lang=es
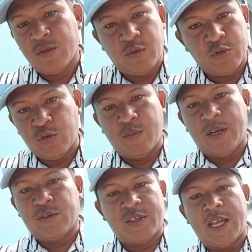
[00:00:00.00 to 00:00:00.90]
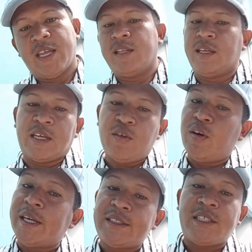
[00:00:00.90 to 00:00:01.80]
No es normal. Entonces hay gente que
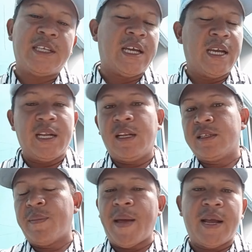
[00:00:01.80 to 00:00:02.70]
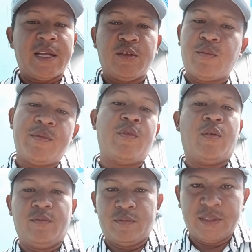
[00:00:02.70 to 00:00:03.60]
no, que sí, que él se apaga, que es normal.
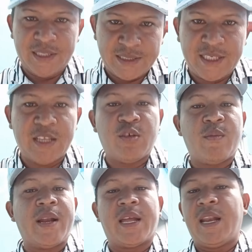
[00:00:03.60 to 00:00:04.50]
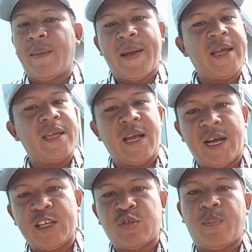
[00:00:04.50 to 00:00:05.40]
No, sí es normal que él apague y
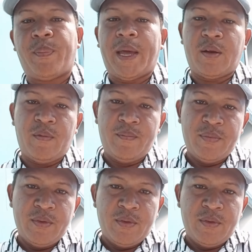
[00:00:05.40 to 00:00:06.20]
haga eso, pero